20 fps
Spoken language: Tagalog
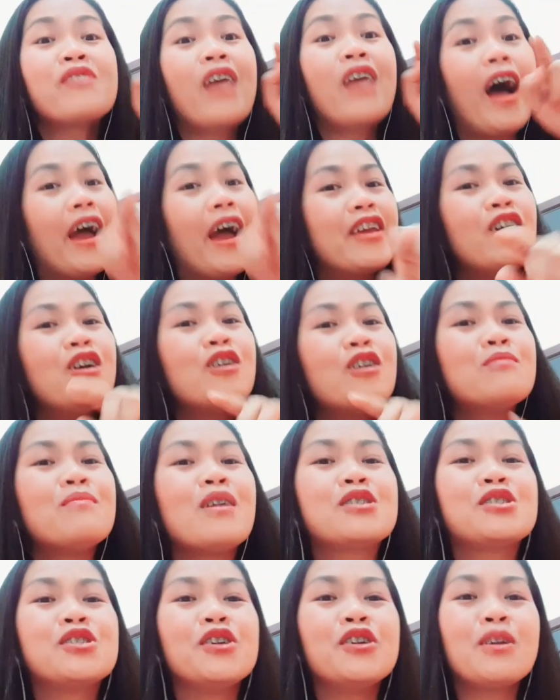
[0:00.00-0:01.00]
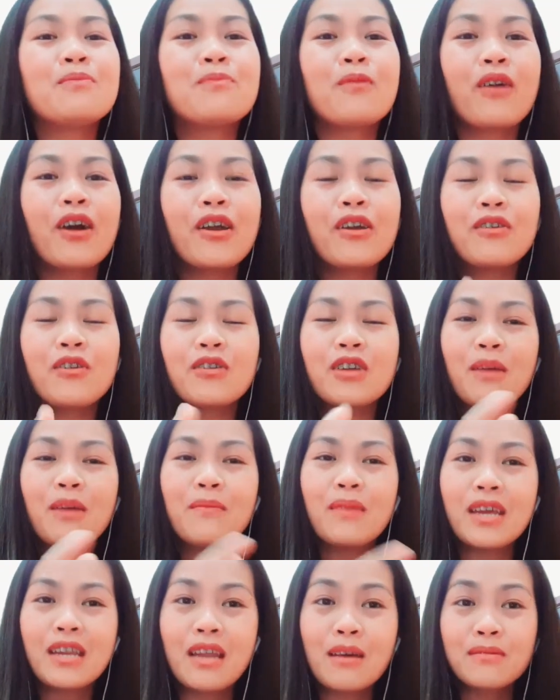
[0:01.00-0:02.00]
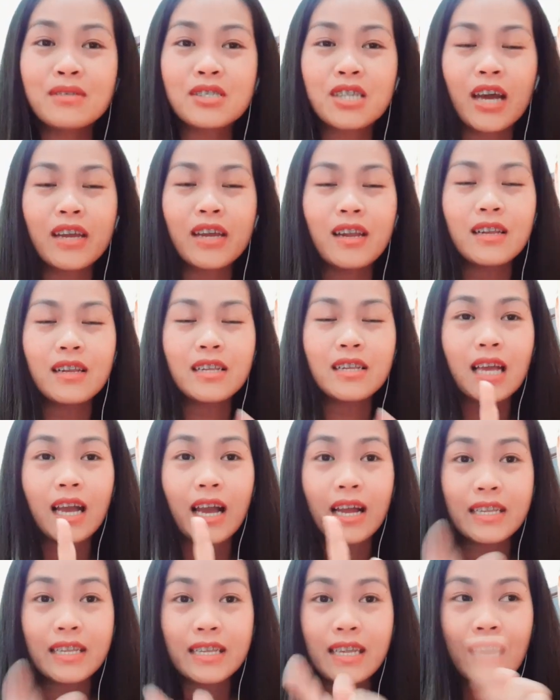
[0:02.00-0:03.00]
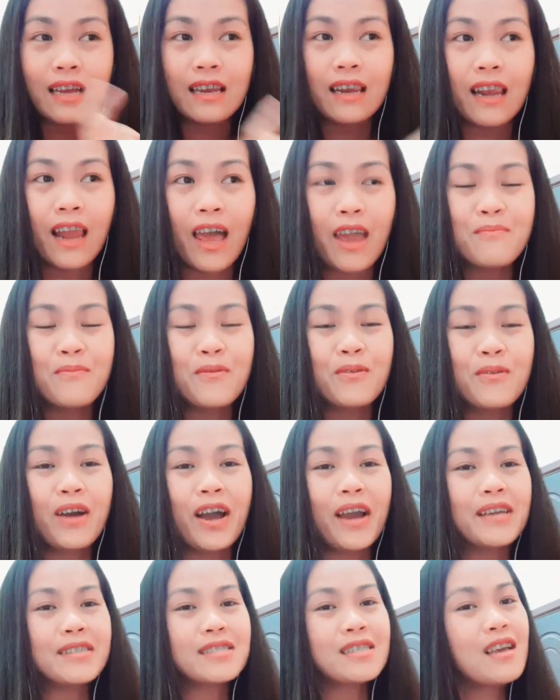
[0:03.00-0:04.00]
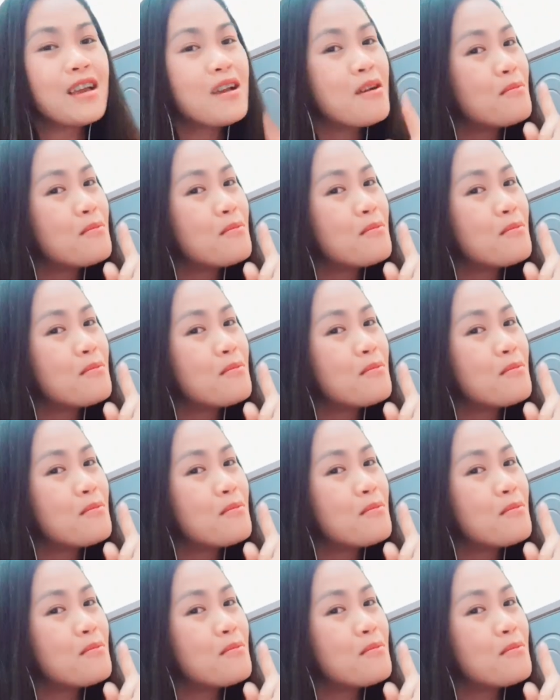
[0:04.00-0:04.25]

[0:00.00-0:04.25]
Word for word: Ayun, mag-join na po kayo doon kay BNM channel na sa kanyang live po guys.